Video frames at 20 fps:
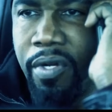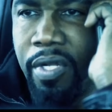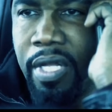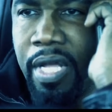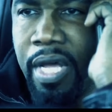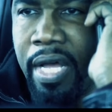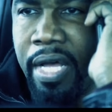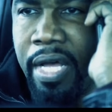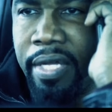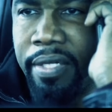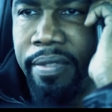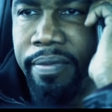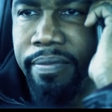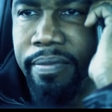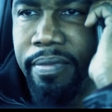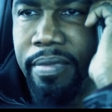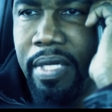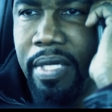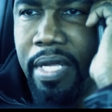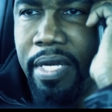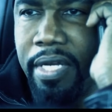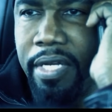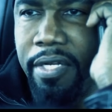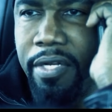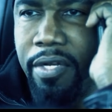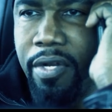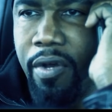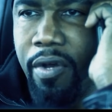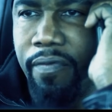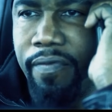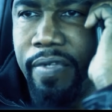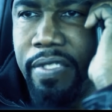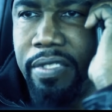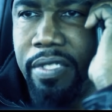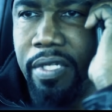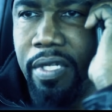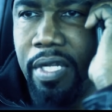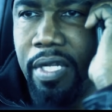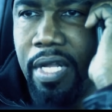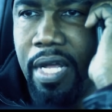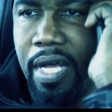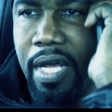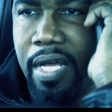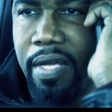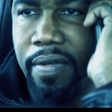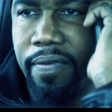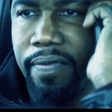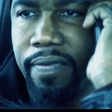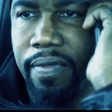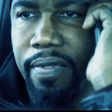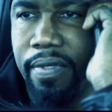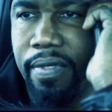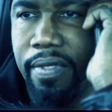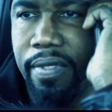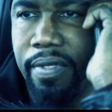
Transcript: kung nasaan ang pera, ngunit pumayag pa rin siya